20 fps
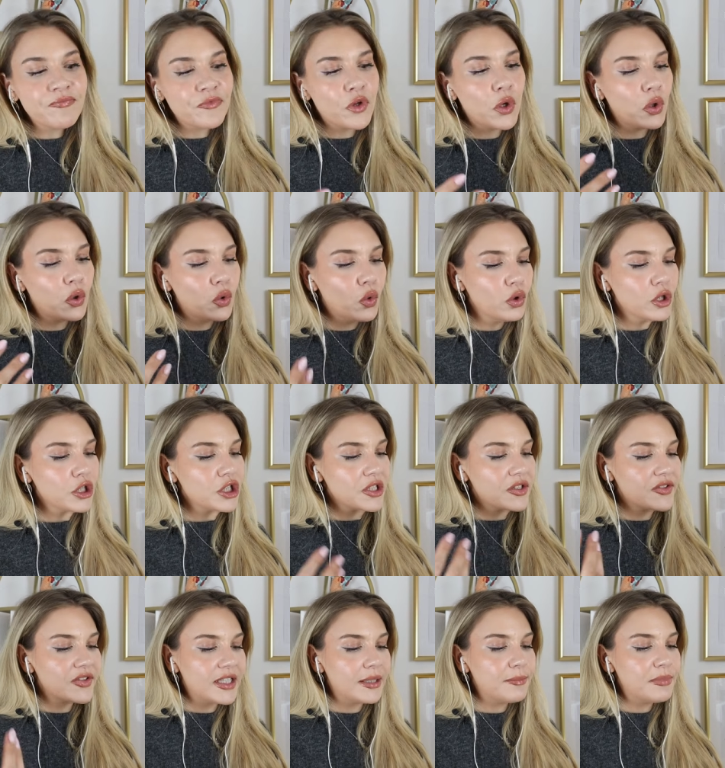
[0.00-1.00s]

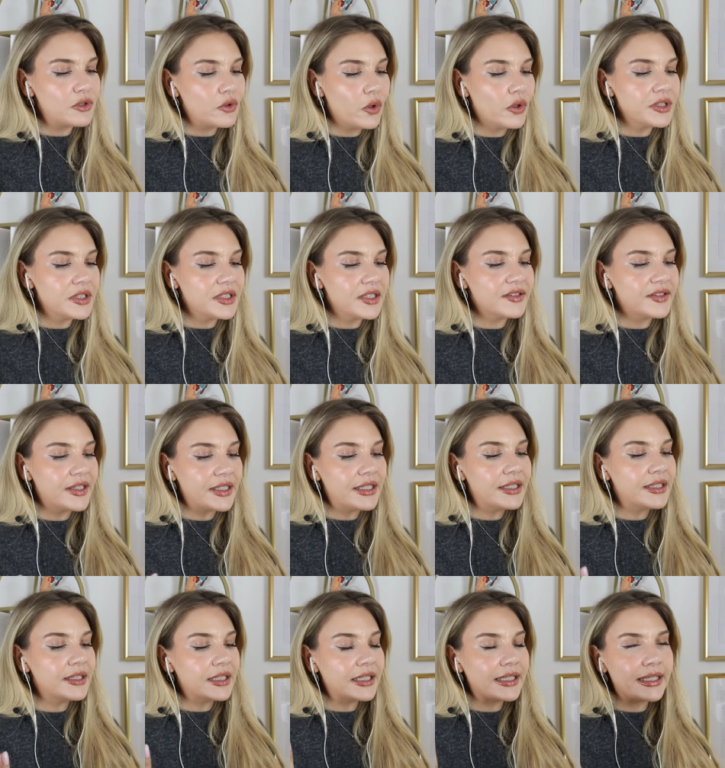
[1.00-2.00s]
Neurologisches Singen bedeutet, dass
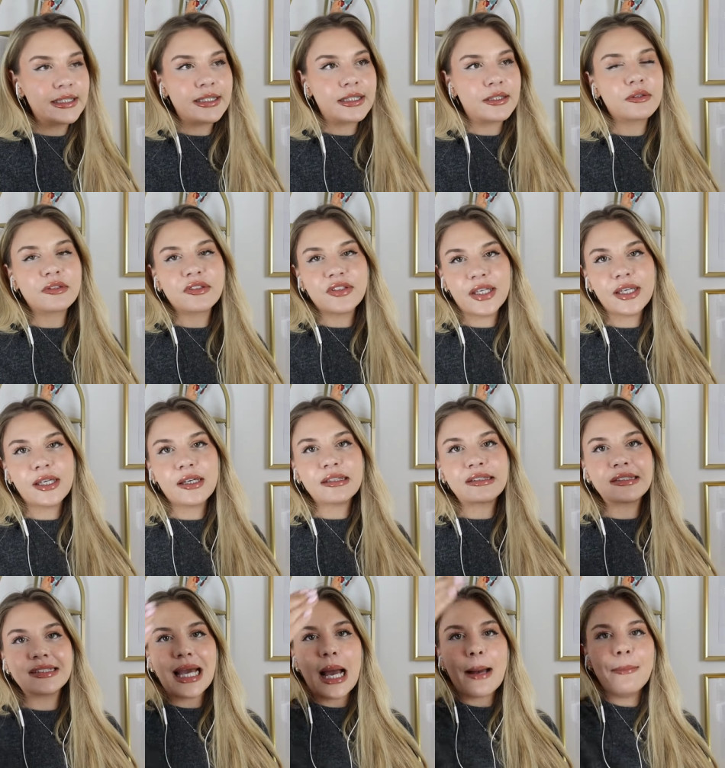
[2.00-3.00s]
Sängerinnen und Sänger
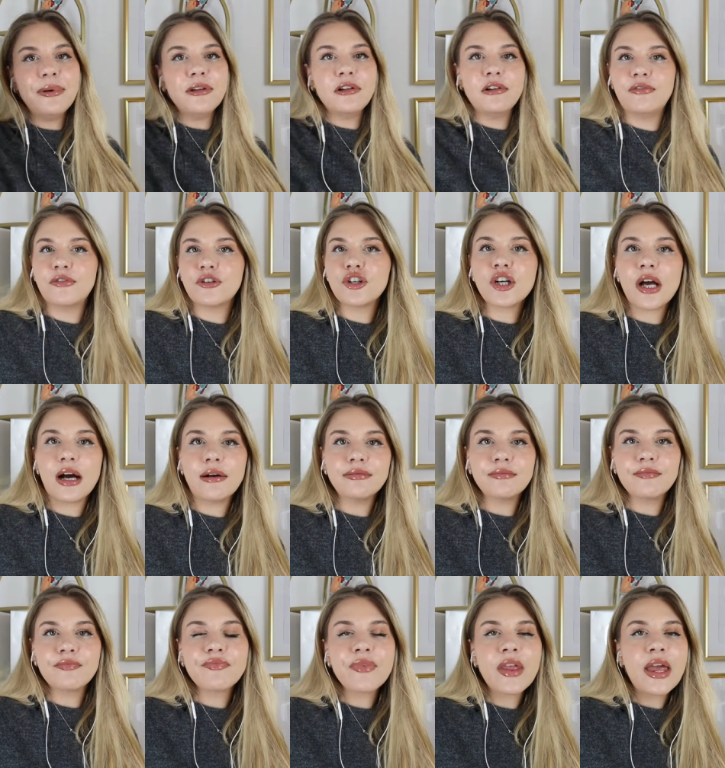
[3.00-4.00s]
sich Abhilfe
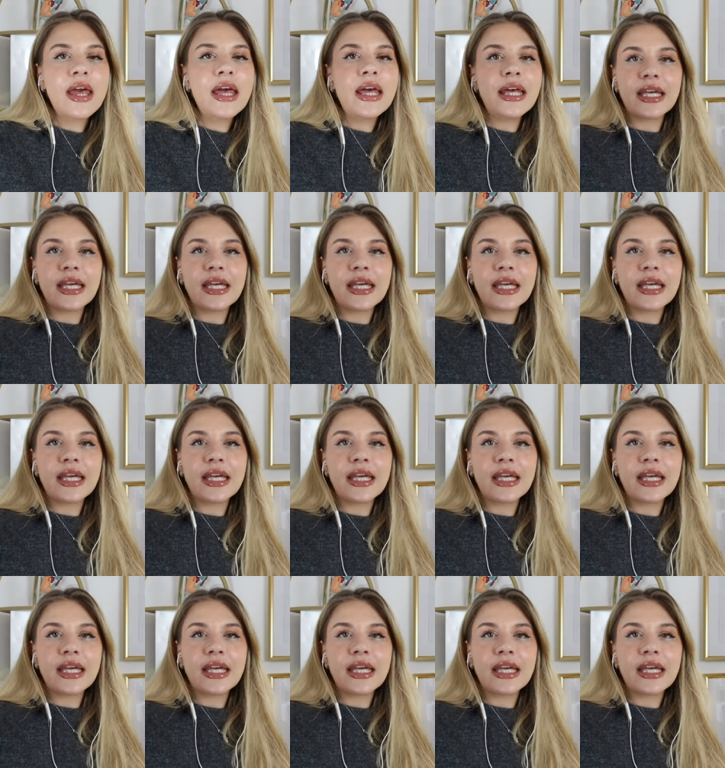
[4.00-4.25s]
schaffen,